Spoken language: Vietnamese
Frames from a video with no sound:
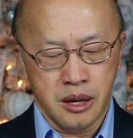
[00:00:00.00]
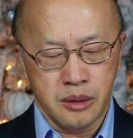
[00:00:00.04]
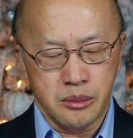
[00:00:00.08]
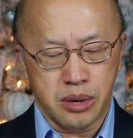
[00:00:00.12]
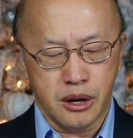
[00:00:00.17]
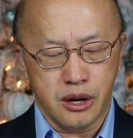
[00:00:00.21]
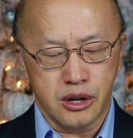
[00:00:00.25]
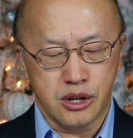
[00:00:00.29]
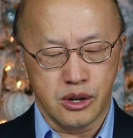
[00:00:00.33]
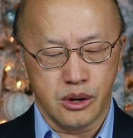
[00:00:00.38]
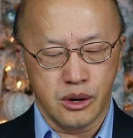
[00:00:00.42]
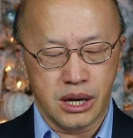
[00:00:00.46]

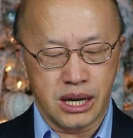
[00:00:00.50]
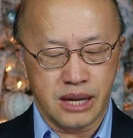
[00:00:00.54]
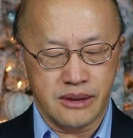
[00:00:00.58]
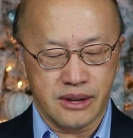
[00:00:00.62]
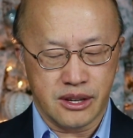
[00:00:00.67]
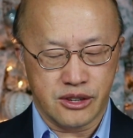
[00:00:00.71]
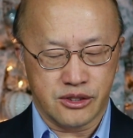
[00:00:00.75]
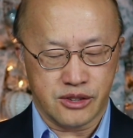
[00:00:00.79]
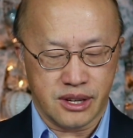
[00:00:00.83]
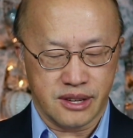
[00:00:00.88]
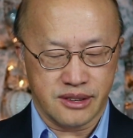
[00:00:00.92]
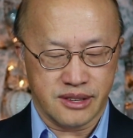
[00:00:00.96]
Phong New
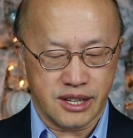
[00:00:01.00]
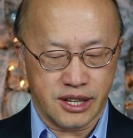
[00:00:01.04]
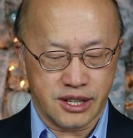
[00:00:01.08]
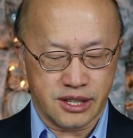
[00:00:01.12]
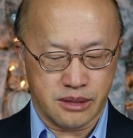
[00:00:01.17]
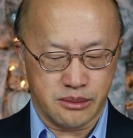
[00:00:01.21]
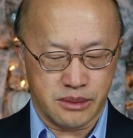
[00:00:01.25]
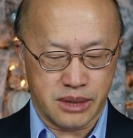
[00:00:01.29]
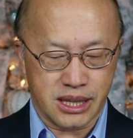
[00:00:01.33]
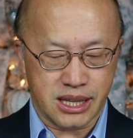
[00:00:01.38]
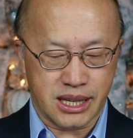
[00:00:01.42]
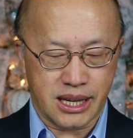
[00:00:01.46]
Living
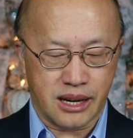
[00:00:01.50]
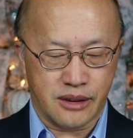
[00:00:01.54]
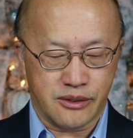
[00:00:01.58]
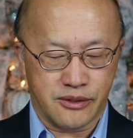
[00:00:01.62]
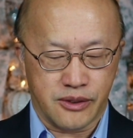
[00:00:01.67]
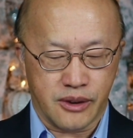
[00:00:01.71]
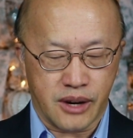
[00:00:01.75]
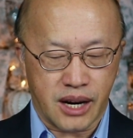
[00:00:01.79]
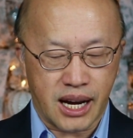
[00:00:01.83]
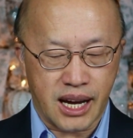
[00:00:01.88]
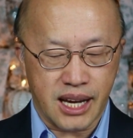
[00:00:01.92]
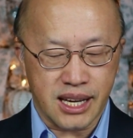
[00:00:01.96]
Translation mà đây,
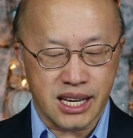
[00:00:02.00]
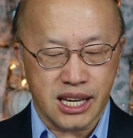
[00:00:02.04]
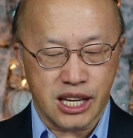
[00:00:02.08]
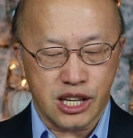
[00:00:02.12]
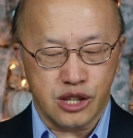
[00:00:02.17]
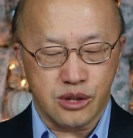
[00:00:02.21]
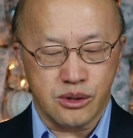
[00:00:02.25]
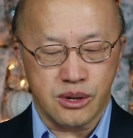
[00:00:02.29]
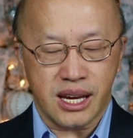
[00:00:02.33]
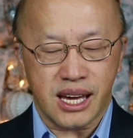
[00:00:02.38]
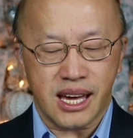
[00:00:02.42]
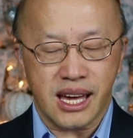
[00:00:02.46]
For I can do